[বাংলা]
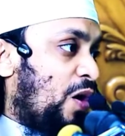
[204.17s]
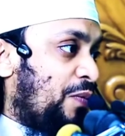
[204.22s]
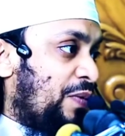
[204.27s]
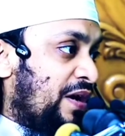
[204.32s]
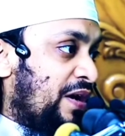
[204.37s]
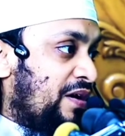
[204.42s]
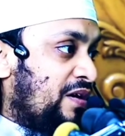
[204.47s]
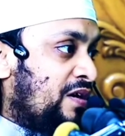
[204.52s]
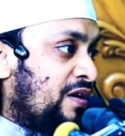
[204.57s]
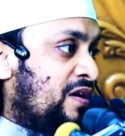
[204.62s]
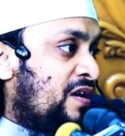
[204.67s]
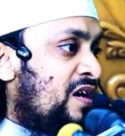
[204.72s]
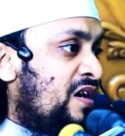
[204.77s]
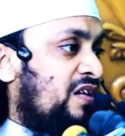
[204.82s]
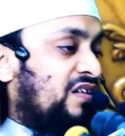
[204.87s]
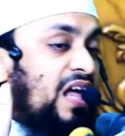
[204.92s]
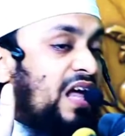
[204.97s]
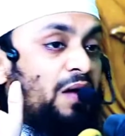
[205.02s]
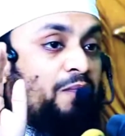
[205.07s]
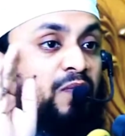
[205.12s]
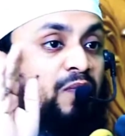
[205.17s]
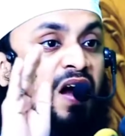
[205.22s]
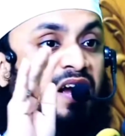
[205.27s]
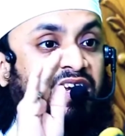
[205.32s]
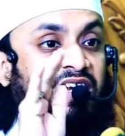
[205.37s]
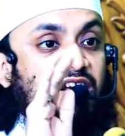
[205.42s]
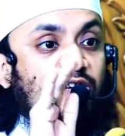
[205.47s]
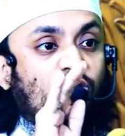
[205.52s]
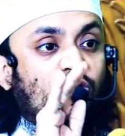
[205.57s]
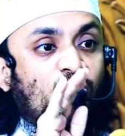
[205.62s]
হবে তার
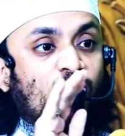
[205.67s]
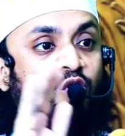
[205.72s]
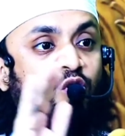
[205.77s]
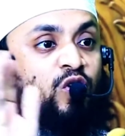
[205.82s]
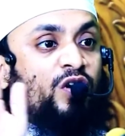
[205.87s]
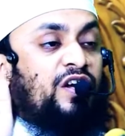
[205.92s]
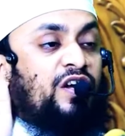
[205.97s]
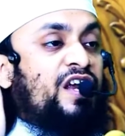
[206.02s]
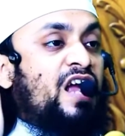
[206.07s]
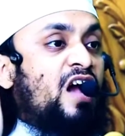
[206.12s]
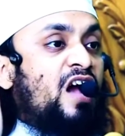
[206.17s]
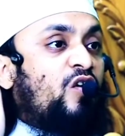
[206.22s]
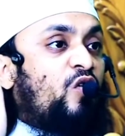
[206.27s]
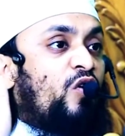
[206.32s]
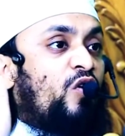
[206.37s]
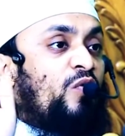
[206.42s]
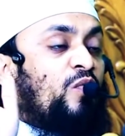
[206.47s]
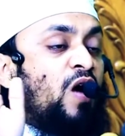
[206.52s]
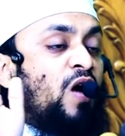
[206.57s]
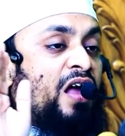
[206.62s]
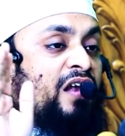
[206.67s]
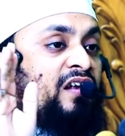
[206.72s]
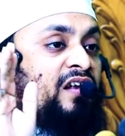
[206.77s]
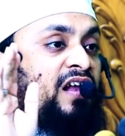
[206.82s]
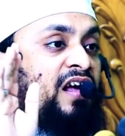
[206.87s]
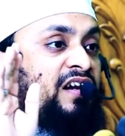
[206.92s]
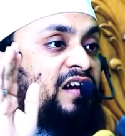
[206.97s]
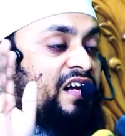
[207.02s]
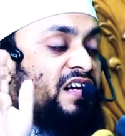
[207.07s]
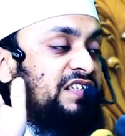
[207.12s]
বাকি কোনো ক্রিয়াকর্ম
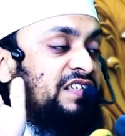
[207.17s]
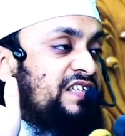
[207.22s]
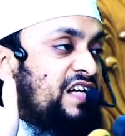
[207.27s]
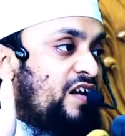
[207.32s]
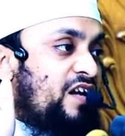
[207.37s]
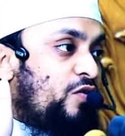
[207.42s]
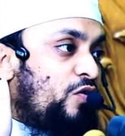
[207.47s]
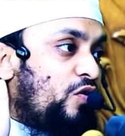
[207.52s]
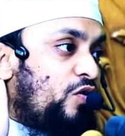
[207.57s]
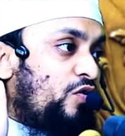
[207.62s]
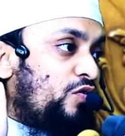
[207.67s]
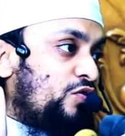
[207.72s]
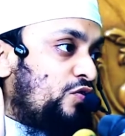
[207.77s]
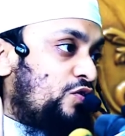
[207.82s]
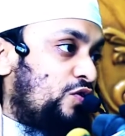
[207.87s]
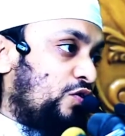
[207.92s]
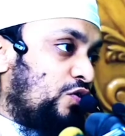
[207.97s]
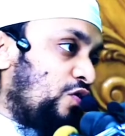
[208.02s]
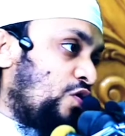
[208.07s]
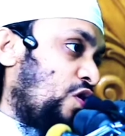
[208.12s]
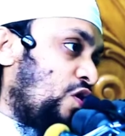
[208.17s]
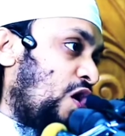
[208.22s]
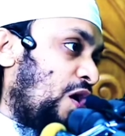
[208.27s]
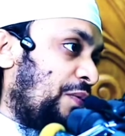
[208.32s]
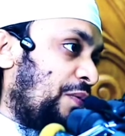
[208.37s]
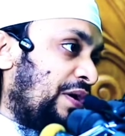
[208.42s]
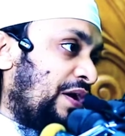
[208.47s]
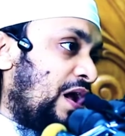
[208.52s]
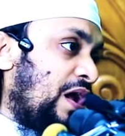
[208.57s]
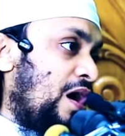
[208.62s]
আল্লাহর কাছে আর গ্রহণযোগ্য
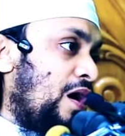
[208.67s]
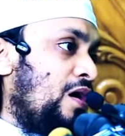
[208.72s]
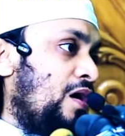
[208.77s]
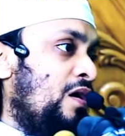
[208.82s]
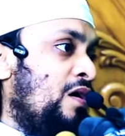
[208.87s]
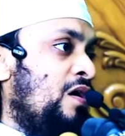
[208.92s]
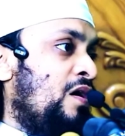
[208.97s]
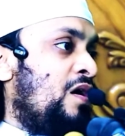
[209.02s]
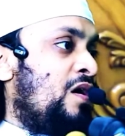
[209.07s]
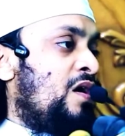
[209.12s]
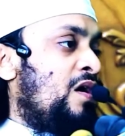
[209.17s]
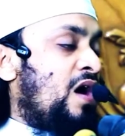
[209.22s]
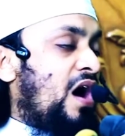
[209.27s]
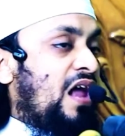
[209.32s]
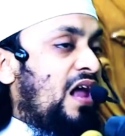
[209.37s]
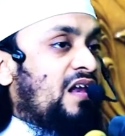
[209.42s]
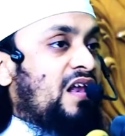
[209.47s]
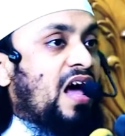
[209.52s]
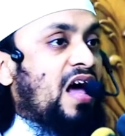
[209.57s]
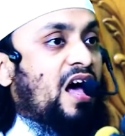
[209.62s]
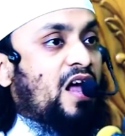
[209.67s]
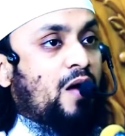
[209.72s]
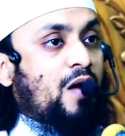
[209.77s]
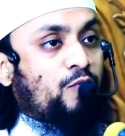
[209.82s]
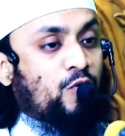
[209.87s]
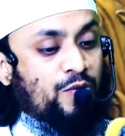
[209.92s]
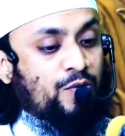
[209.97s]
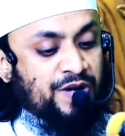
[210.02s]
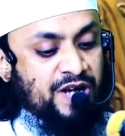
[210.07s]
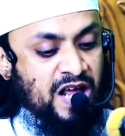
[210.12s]
হবে না আল্লাহ
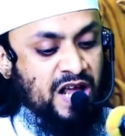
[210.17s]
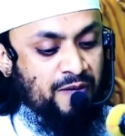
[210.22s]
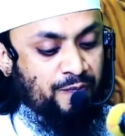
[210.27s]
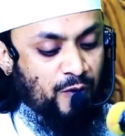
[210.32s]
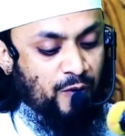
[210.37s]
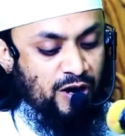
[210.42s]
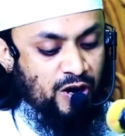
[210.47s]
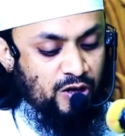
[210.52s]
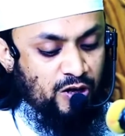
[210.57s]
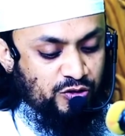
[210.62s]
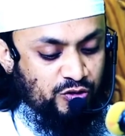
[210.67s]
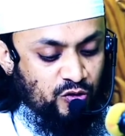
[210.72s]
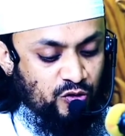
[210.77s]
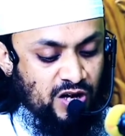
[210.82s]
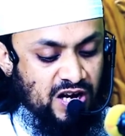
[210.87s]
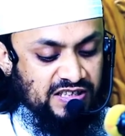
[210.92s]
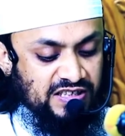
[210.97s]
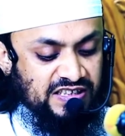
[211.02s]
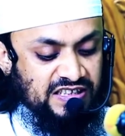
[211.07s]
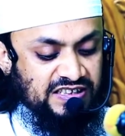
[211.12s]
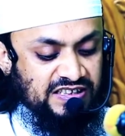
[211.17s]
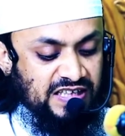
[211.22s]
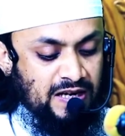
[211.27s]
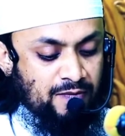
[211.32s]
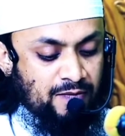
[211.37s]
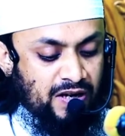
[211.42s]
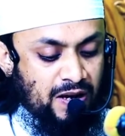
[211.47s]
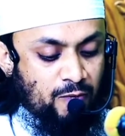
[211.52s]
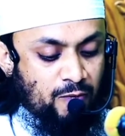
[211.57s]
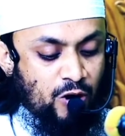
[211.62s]
রাবুরমিন এরপরে
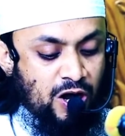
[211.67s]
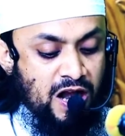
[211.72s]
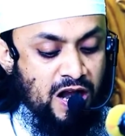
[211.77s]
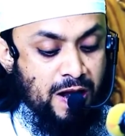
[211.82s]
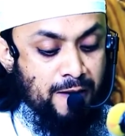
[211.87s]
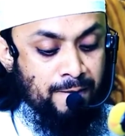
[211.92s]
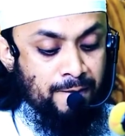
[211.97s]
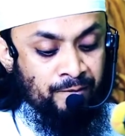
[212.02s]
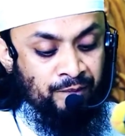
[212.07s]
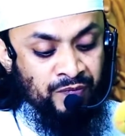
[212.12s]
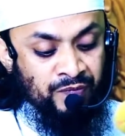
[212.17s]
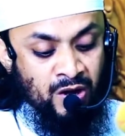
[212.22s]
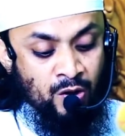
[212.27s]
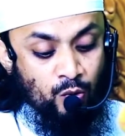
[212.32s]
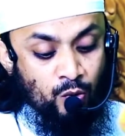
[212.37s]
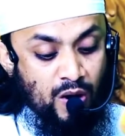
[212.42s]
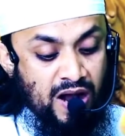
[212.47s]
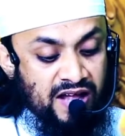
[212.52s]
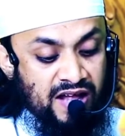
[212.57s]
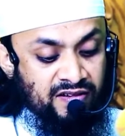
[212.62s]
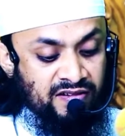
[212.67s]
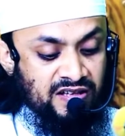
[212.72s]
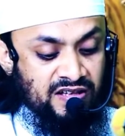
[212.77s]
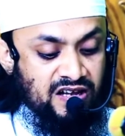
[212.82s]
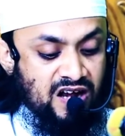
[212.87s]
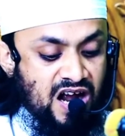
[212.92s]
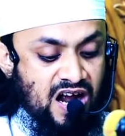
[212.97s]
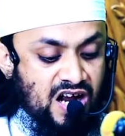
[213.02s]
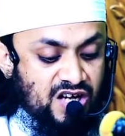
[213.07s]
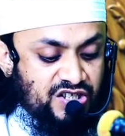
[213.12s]
রসুল্লাহামকে বললেন
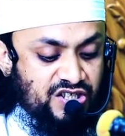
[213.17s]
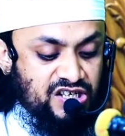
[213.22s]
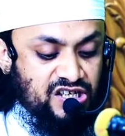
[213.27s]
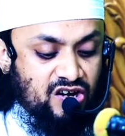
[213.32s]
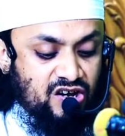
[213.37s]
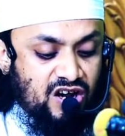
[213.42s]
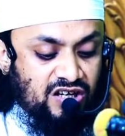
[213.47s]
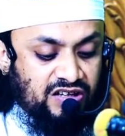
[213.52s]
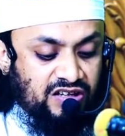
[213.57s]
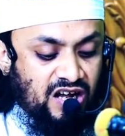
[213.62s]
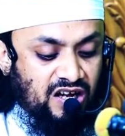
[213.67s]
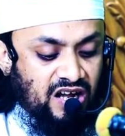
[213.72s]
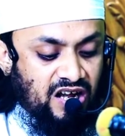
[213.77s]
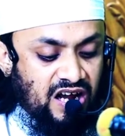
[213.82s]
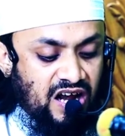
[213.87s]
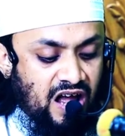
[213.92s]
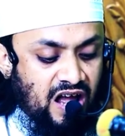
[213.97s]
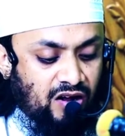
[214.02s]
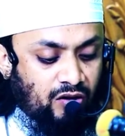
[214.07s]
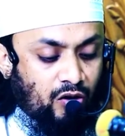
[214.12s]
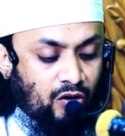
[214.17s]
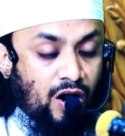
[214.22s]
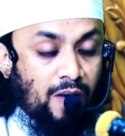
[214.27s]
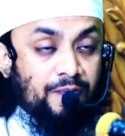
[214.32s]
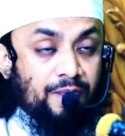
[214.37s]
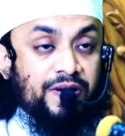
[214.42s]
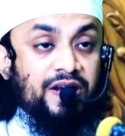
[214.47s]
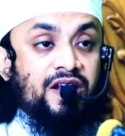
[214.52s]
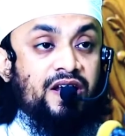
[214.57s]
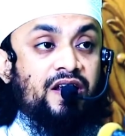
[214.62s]
ওয়ান্দিরা আশিরাতাকাল
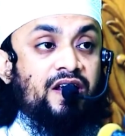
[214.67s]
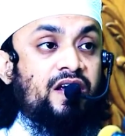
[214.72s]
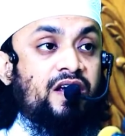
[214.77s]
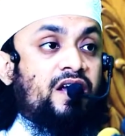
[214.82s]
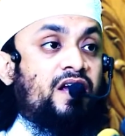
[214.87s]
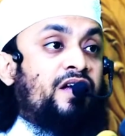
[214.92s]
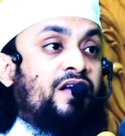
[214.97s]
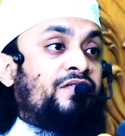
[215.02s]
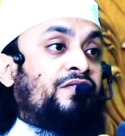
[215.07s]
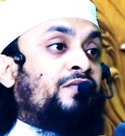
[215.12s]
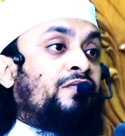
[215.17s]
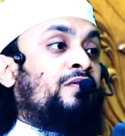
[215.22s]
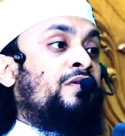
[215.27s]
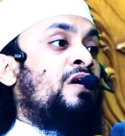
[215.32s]
আকরাবিন